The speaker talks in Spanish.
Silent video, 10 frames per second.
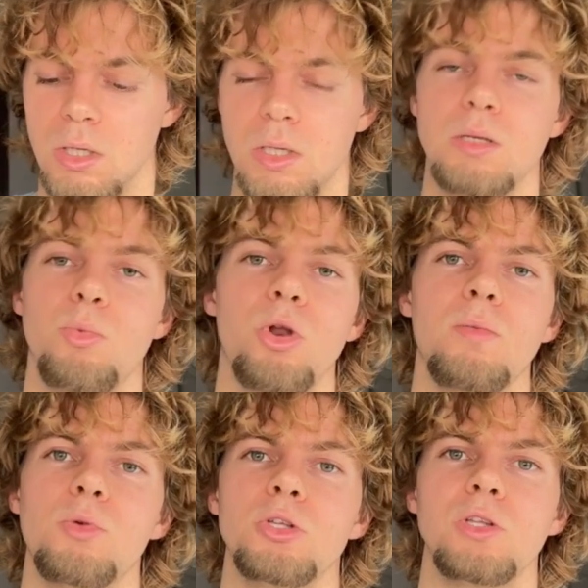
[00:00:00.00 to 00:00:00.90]
Si por
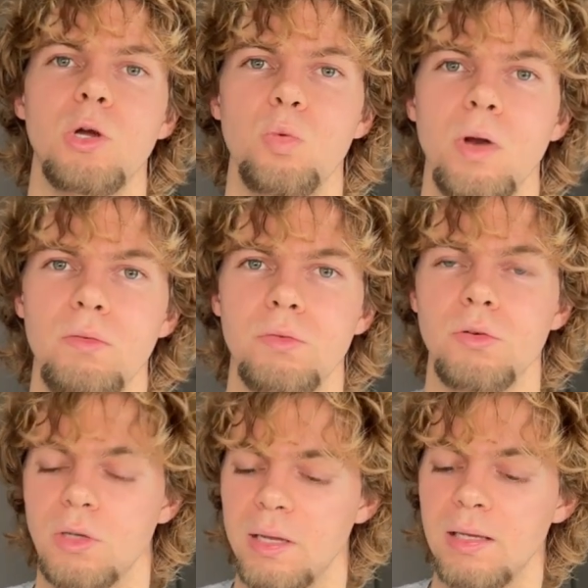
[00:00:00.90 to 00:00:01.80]
ejemplo yo tengo un
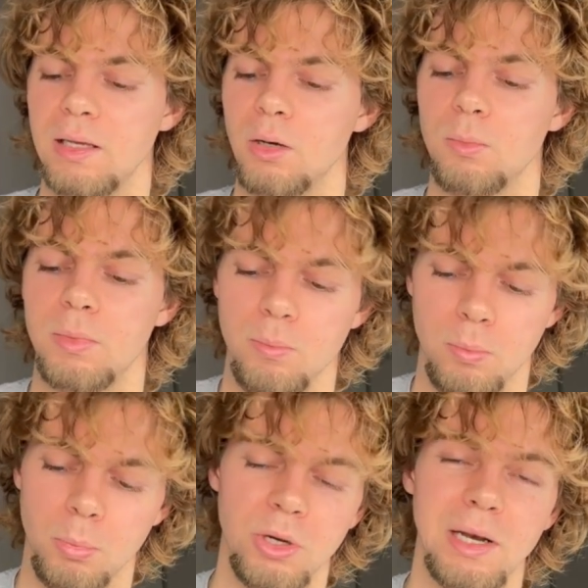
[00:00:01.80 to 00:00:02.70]
iPhone y quiero
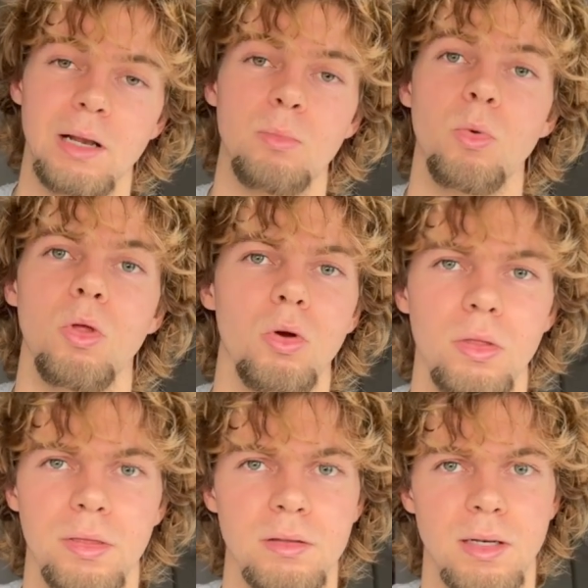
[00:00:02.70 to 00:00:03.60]
poner el modo
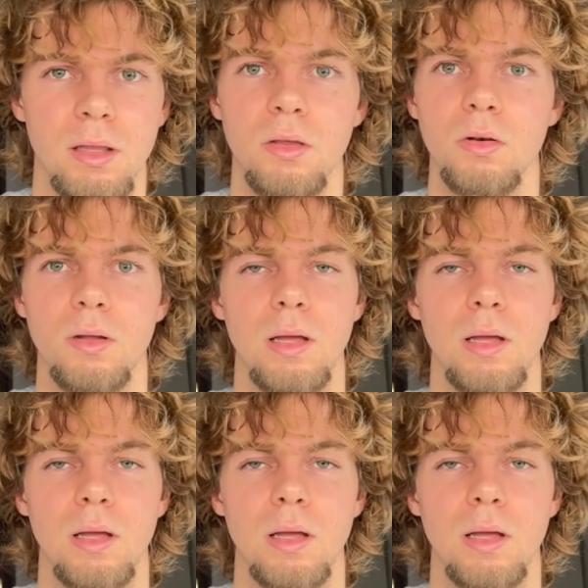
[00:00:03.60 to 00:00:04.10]
concentración,